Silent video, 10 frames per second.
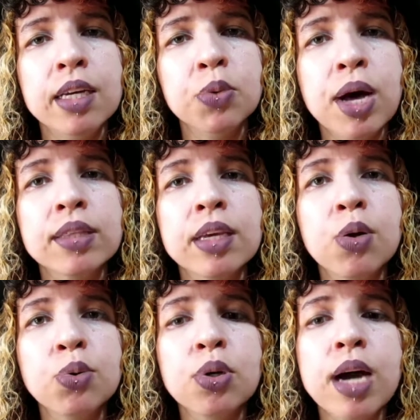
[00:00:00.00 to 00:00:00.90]
ido até
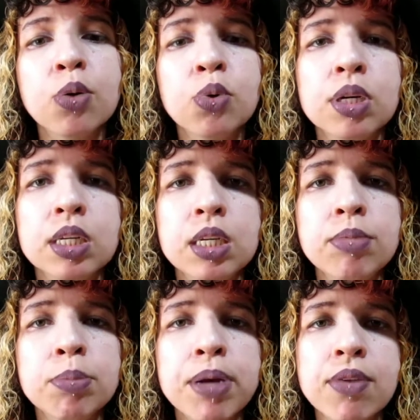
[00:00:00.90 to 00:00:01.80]
o local do
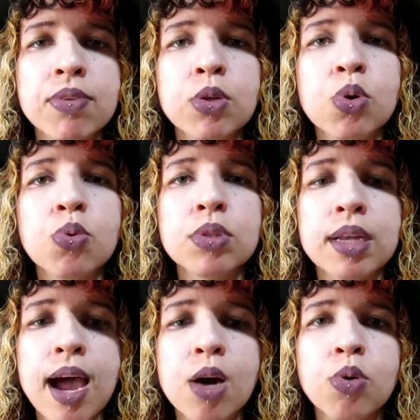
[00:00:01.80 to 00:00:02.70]
crime para se
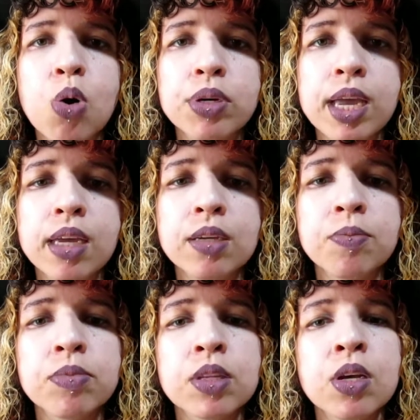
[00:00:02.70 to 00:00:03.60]
encontrar com alguém.